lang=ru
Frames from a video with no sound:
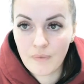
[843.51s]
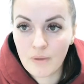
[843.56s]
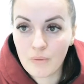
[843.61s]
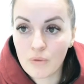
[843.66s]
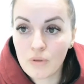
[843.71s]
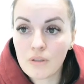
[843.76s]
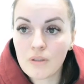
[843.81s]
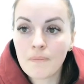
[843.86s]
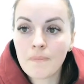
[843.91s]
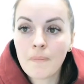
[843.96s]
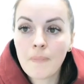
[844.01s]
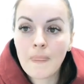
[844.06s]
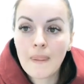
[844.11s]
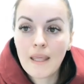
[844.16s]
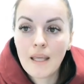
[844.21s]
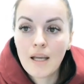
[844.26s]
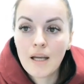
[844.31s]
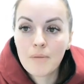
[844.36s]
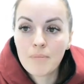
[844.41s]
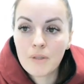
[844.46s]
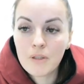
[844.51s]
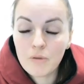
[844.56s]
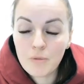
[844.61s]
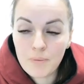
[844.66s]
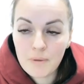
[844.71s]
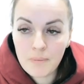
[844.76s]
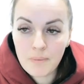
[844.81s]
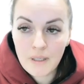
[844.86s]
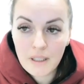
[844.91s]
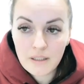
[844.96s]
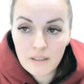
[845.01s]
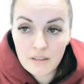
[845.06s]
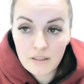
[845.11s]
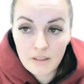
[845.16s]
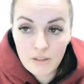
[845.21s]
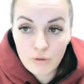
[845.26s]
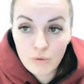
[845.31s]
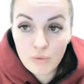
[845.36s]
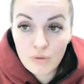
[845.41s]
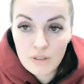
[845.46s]
Вот. Первый препарат – это
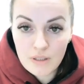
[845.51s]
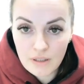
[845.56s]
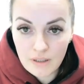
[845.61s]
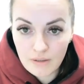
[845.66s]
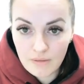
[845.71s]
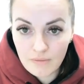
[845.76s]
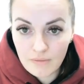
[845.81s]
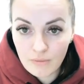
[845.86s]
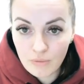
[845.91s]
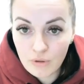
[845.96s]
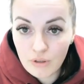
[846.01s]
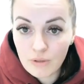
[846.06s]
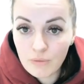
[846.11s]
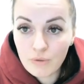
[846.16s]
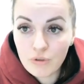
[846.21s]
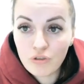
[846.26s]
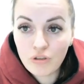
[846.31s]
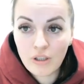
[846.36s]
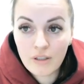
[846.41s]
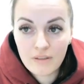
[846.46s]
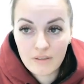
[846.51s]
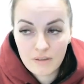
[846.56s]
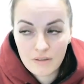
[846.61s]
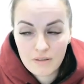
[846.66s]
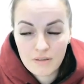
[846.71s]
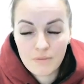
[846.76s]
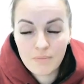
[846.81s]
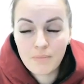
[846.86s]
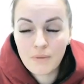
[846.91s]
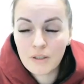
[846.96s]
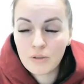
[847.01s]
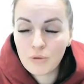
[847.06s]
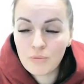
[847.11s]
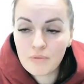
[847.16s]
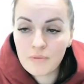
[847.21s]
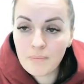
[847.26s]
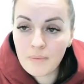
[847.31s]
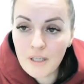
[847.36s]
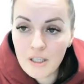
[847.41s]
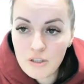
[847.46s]
редуксин. Вот его часто о нем
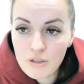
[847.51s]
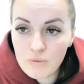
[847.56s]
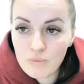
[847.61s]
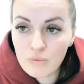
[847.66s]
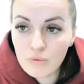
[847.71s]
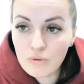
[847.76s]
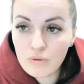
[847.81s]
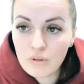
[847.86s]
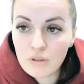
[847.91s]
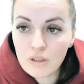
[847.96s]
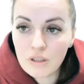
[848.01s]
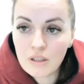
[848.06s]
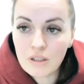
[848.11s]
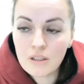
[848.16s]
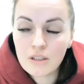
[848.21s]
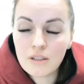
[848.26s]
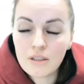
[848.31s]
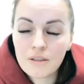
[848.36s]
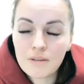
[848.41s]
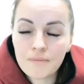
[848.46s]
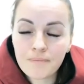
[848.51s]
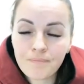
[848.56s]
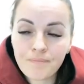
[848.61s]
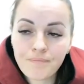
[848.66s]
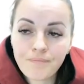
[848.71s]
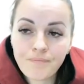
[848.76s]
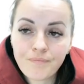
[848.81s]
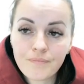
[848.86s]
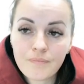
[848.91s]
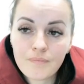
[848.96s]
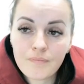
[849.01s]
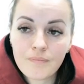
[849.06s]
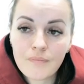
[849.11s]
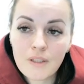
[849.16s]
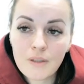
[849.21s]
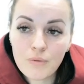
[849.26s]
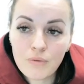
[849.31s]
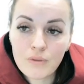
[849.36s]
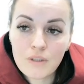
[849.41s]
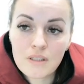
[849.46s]
спрашивают, и
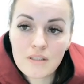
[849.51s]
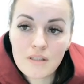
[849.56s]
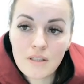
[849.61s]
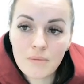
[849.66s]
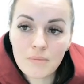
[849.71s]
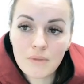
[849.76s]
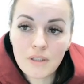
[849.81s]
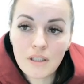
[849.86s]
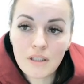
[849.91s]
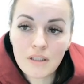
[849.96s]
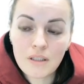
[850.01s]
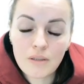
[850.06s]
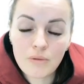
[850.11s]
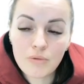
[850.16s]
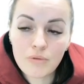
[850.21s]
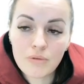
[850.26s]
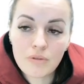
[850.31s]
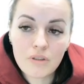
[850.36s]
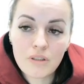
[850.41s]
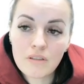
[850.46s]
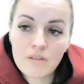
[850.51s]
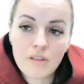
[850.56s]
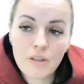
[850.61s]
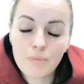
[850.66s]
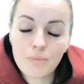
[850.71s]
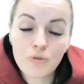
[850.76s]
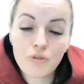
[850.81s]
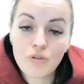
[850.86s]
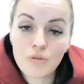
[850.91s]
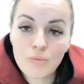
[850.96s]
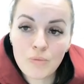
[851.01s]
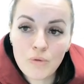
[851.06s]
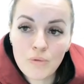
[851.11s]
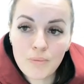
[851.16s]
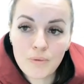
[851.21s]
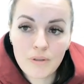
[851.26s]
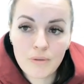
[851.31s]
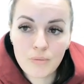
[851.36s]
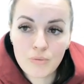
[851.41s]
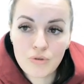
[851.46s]
его на самом деле я вот не знаю почему,
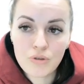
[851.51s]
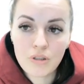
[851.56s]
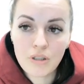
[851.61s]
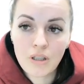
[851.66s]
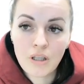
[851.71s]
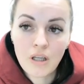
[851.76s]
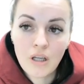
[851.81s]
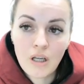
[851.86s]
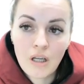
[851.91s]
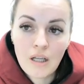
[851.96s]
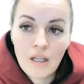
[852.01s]
потому что